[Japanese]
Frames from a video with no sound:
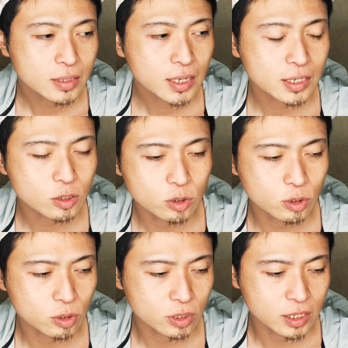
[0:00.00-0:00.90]
ただそ
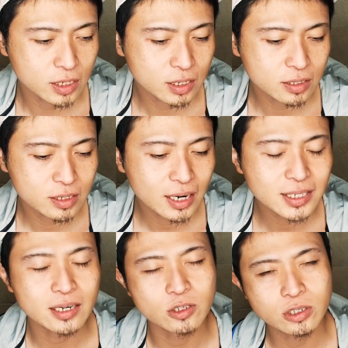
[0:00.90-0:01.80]
の生きづら
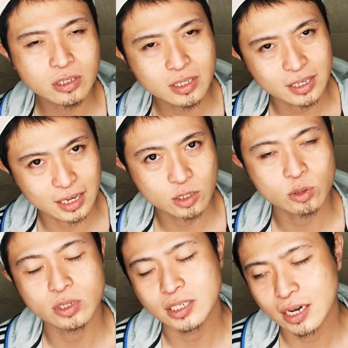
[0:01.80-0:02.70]
さの種類がちょっ
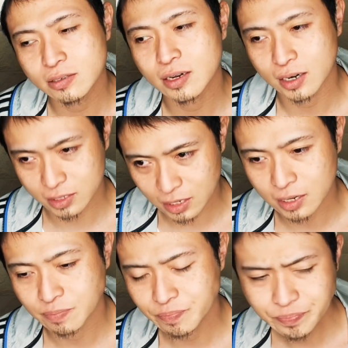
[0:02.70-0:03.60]
と違うから
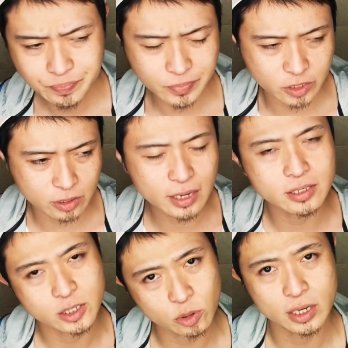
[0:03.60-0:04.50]
さ受け
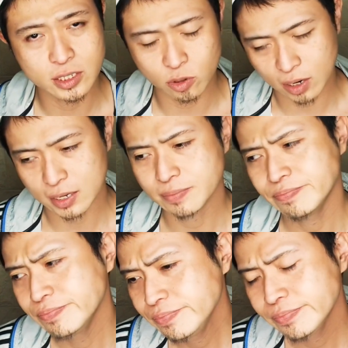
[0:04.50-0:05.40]
るストレスとか
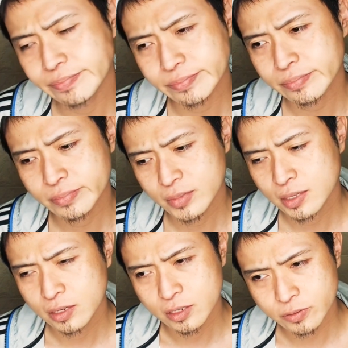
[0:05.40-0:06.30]

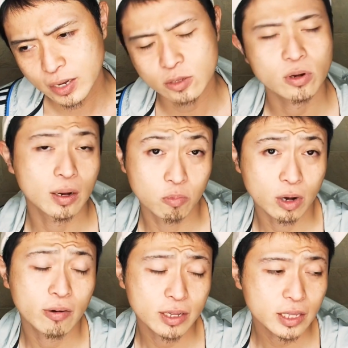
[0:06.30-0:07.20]
負荷とかも
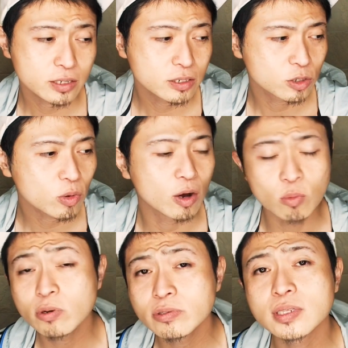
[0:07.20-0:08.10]
変わってくるとは
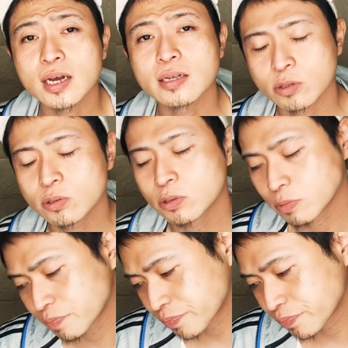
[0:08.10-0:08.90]
思うんだけど